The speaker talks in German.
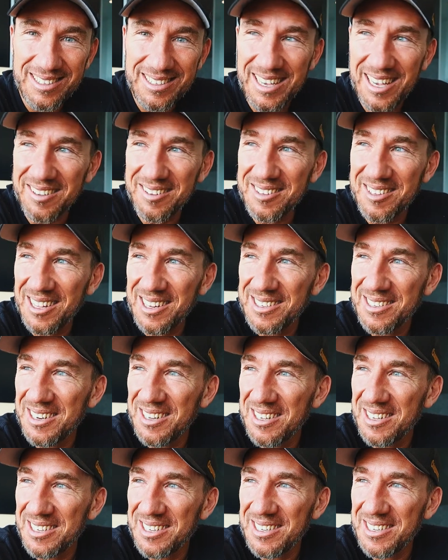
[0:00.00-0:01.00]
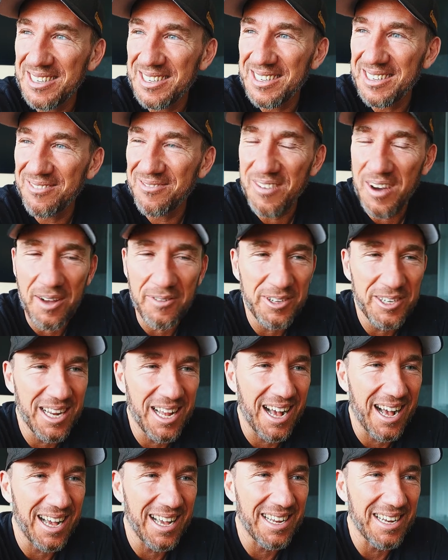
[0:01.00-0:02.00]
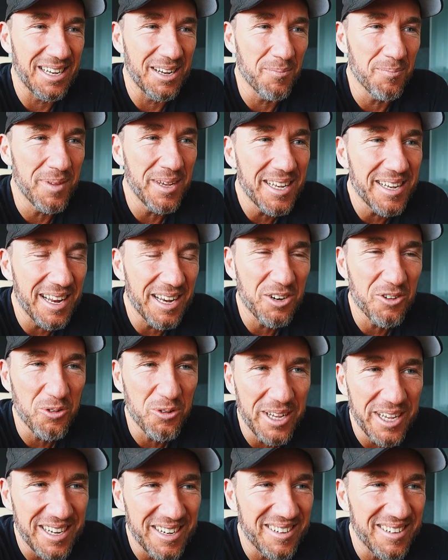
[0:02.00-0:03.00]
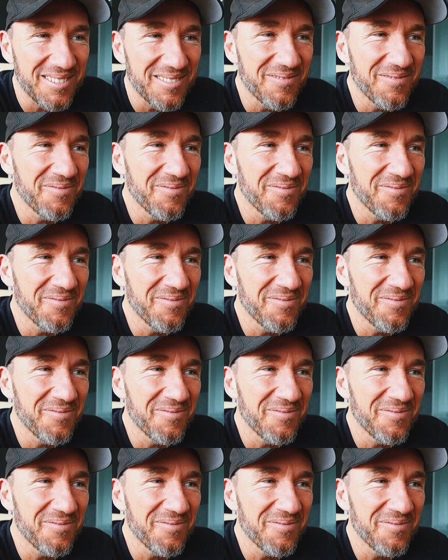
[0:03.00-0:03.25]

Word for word: Gestern äh, war wieder ein Meet and Greet